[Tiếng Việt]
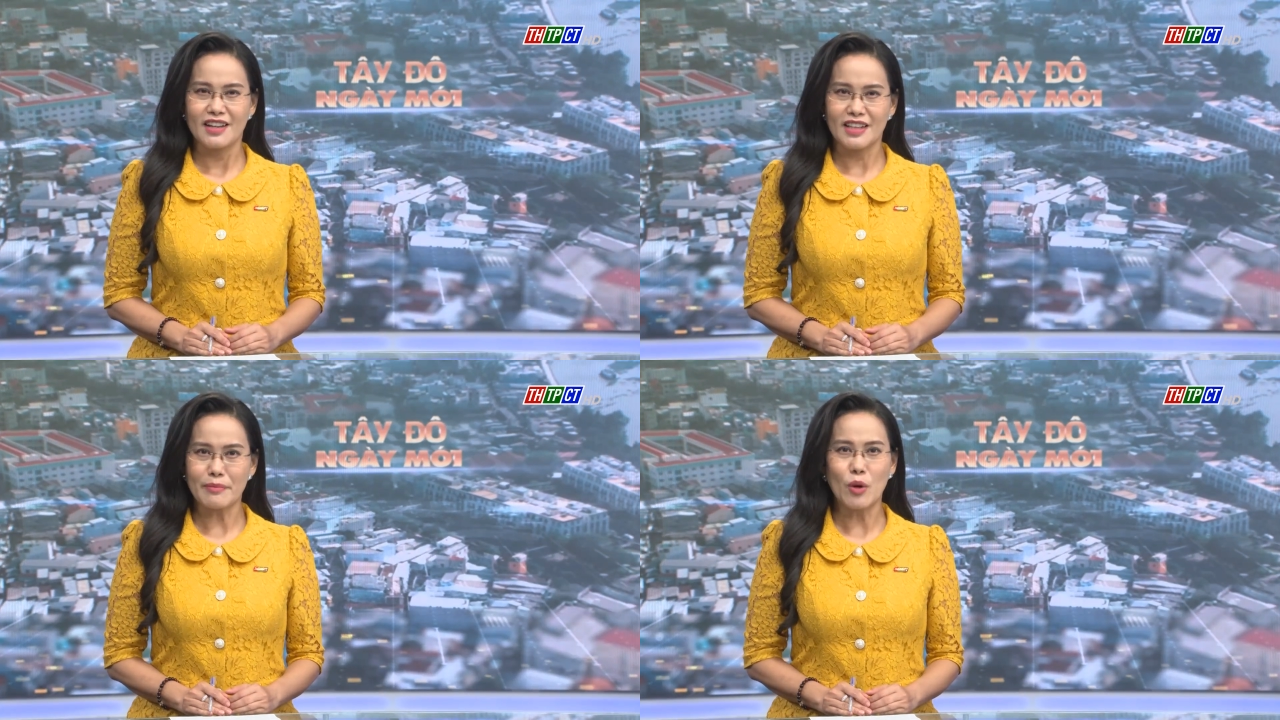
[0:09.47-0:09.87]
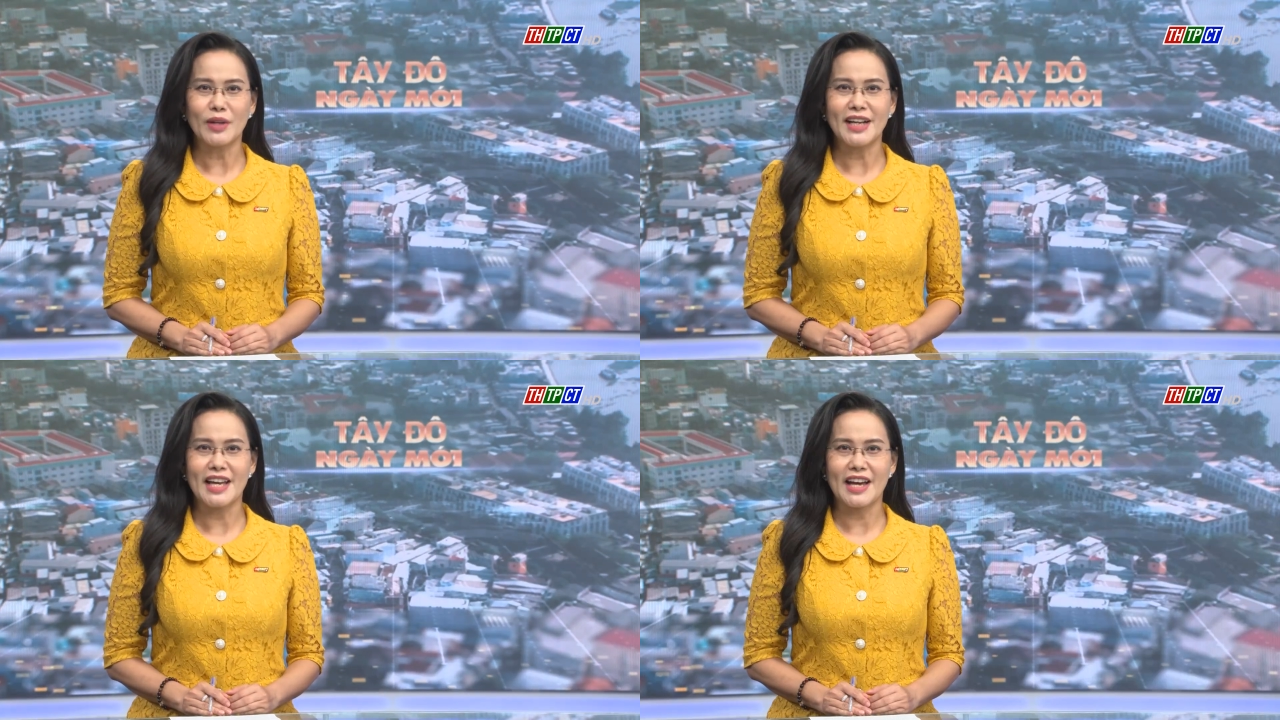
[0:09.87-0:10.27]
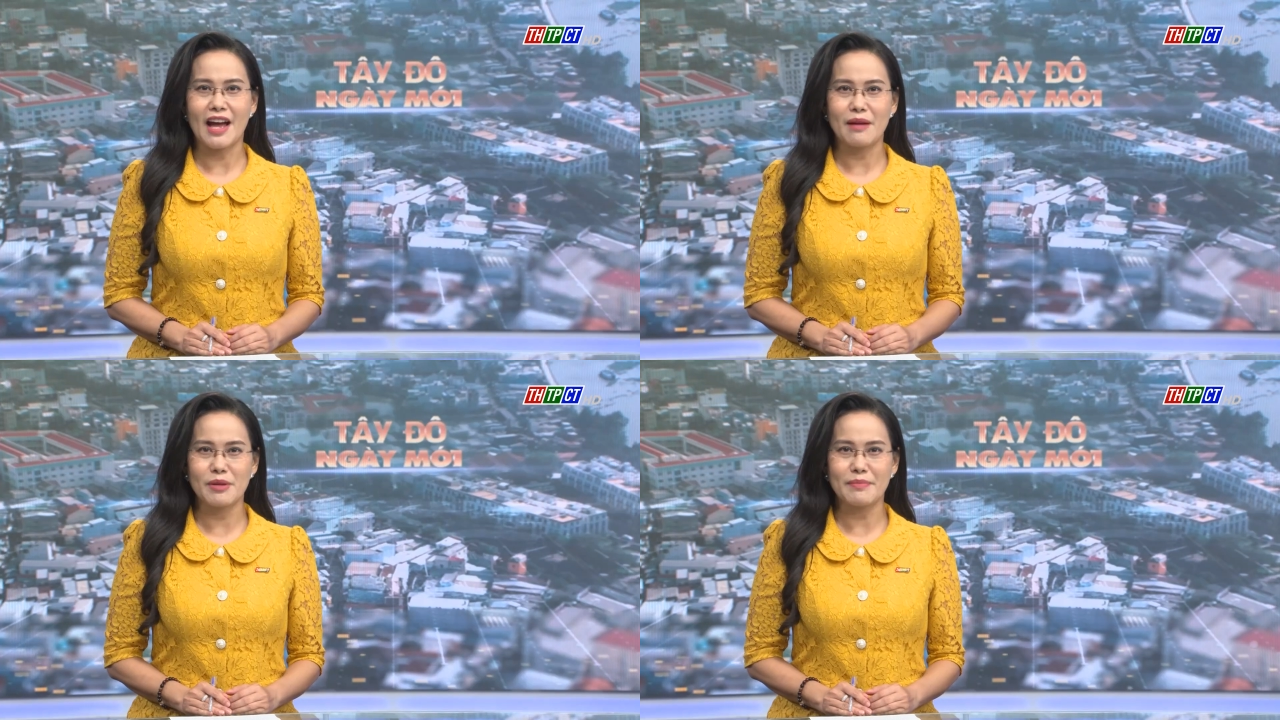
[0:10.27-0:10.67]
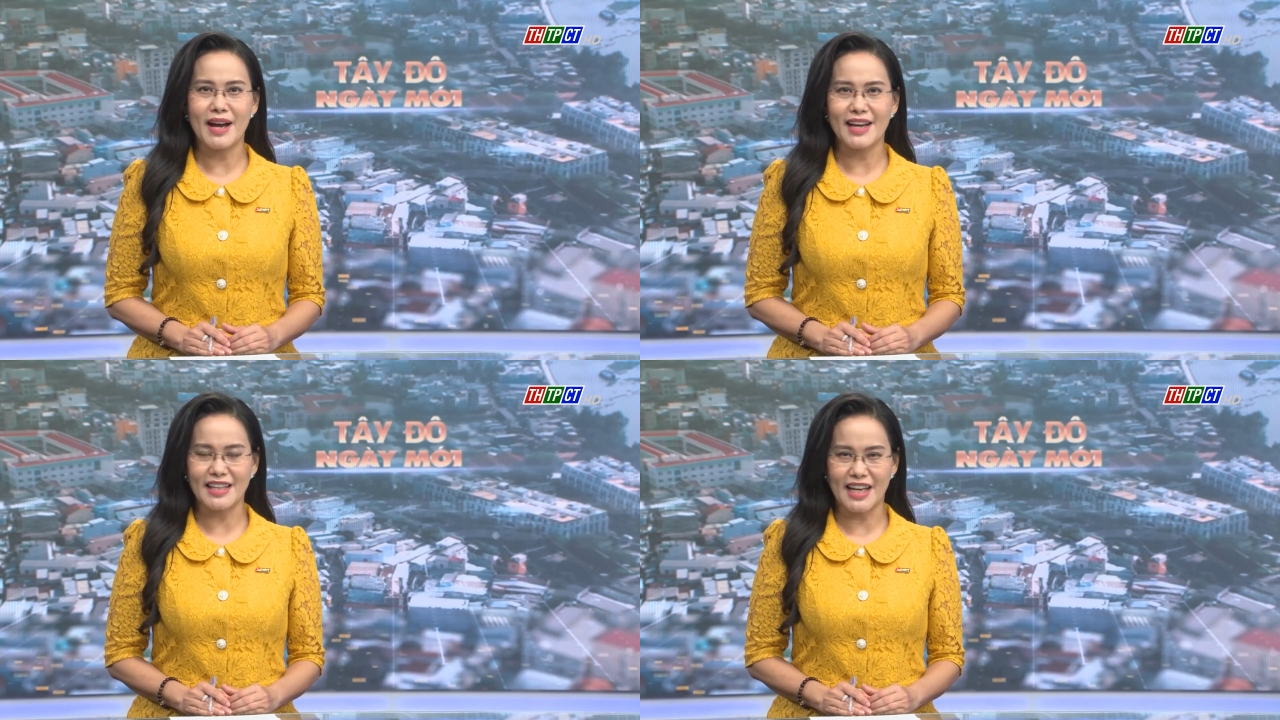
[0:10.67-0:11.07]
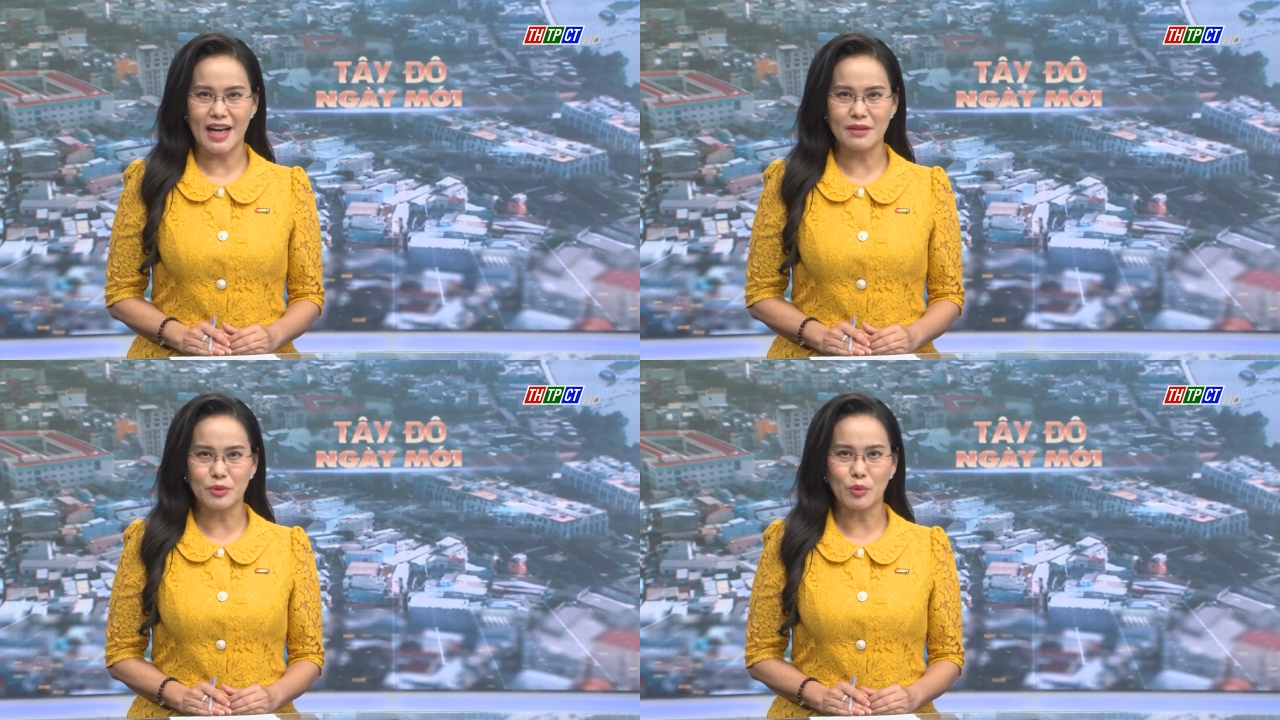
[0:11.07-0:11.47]
Năm học hai nghìn không trăm hai mươi ba hai nghìn không trăm
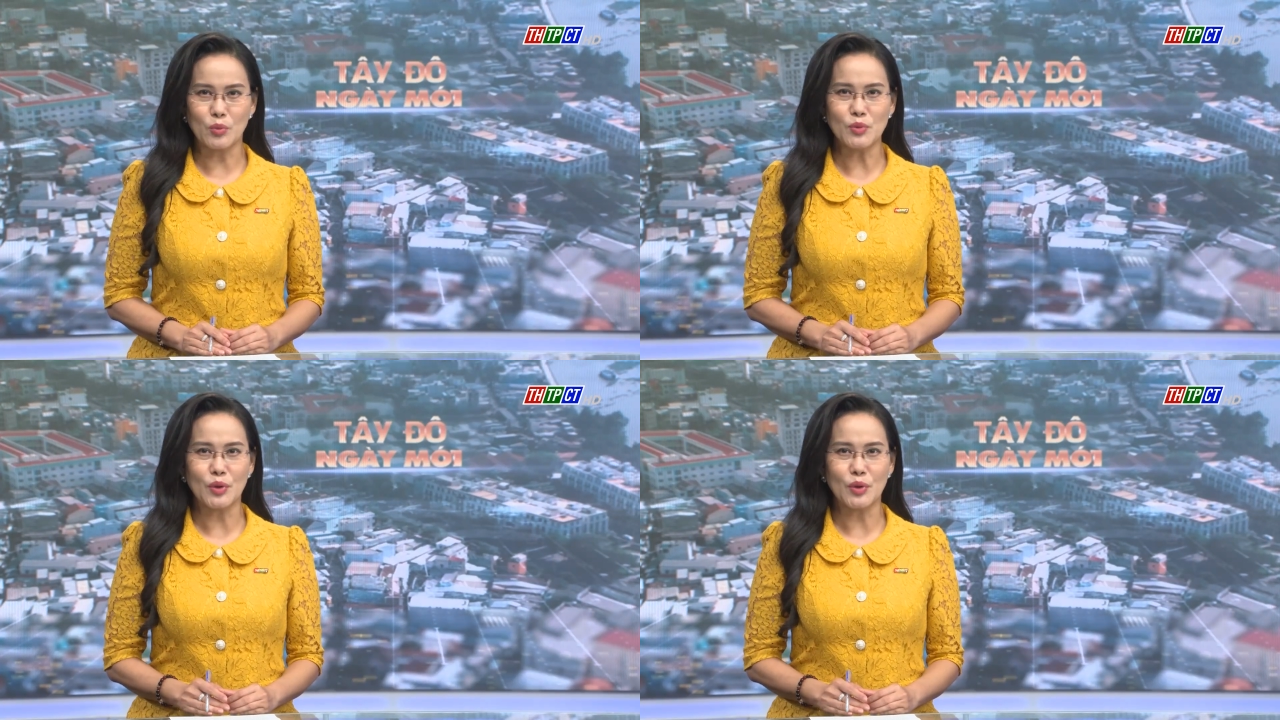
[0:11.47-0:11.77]
hai mươi tư,